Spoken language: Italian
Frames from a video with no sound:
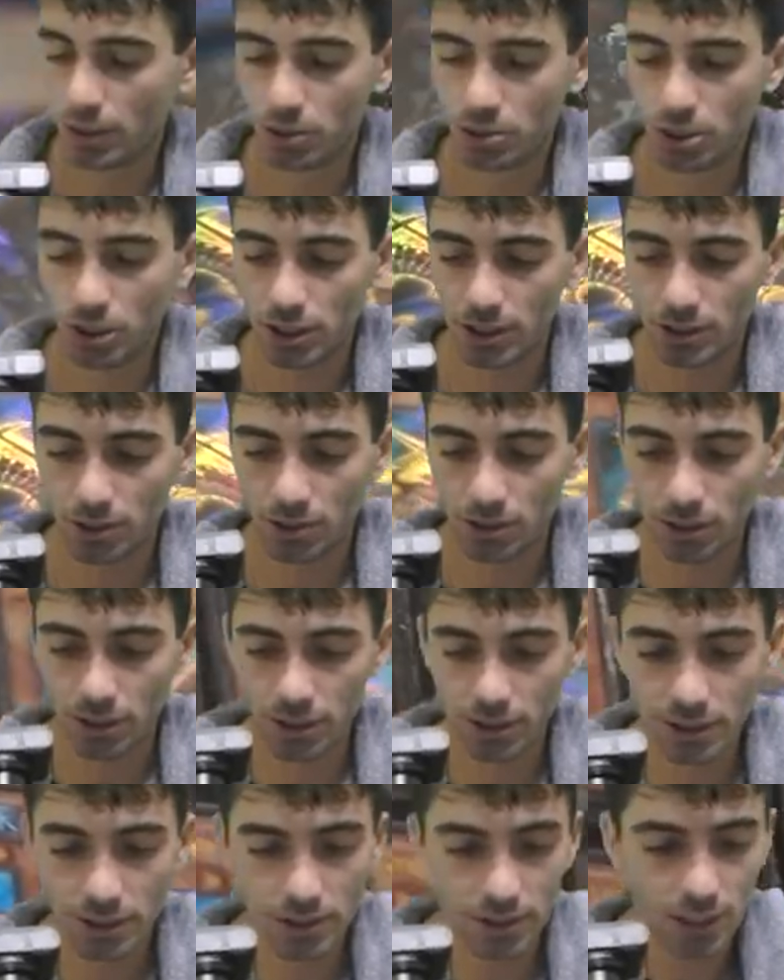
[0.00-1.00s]
celtico
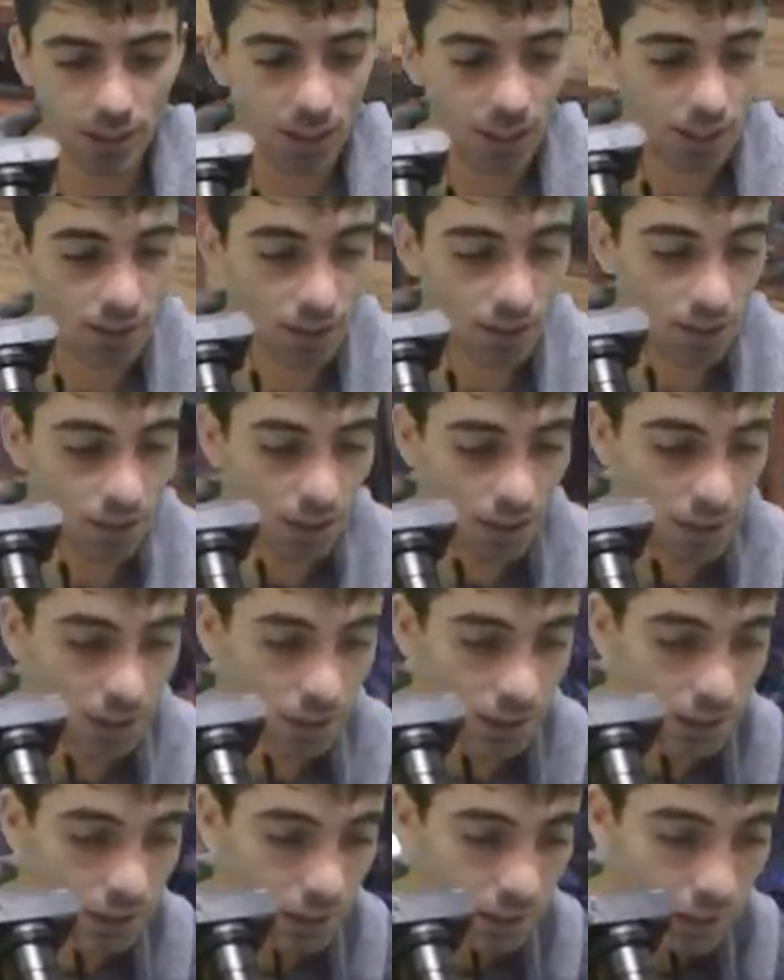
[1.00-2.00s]
addestrato,
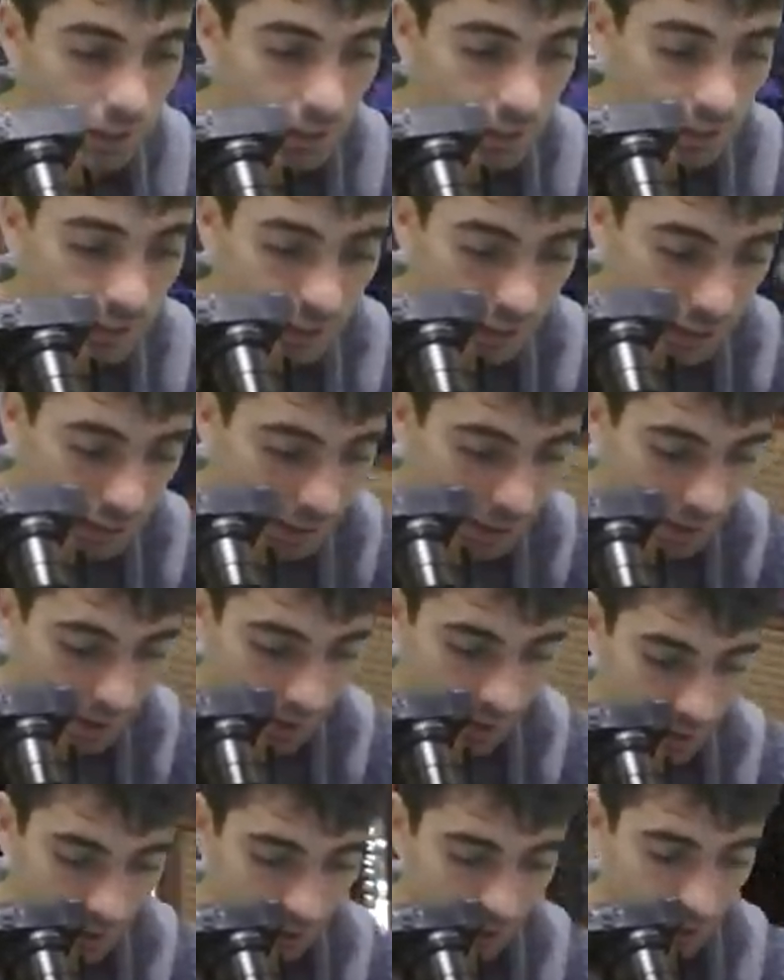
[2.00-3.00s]

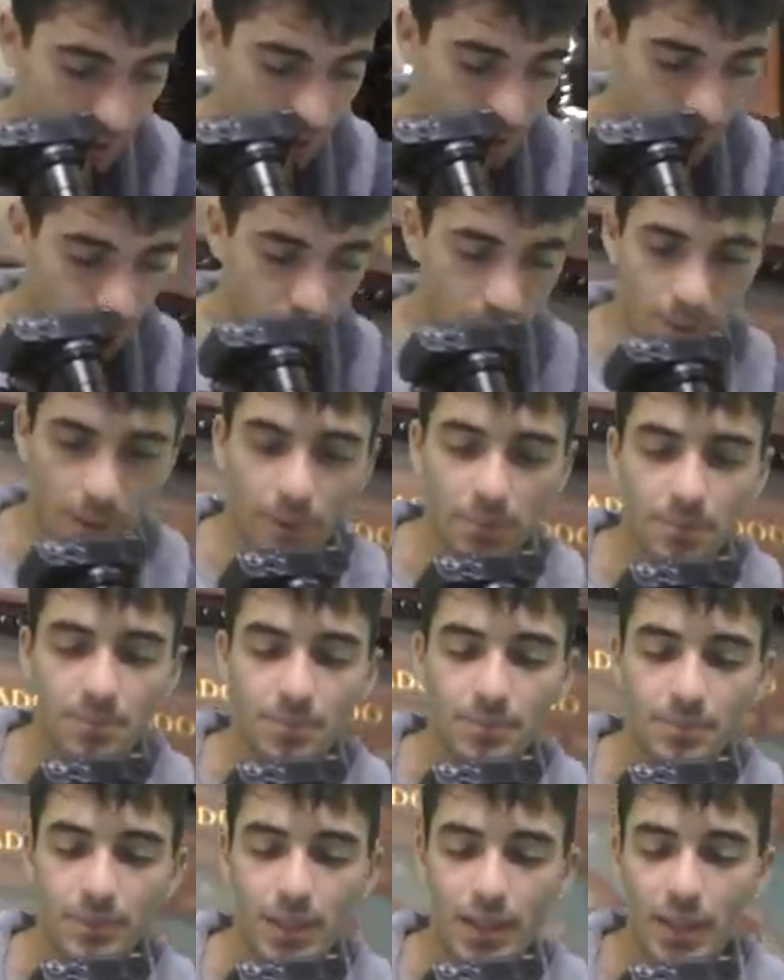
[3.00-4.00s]
e vabbè,
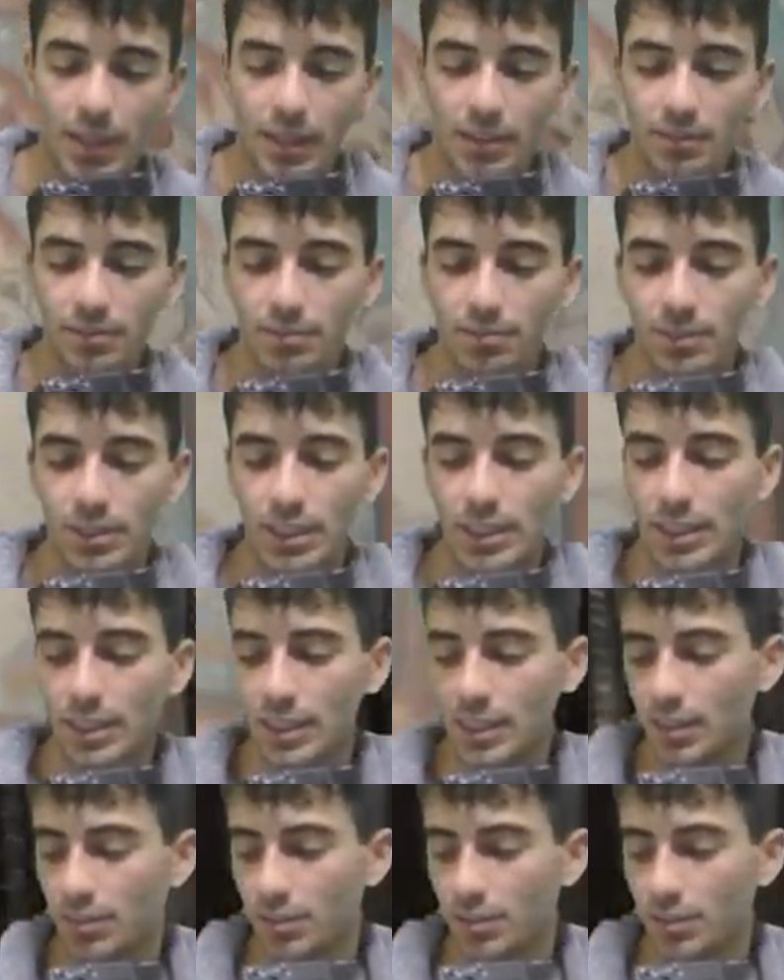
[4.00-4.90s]
raga, vedete anche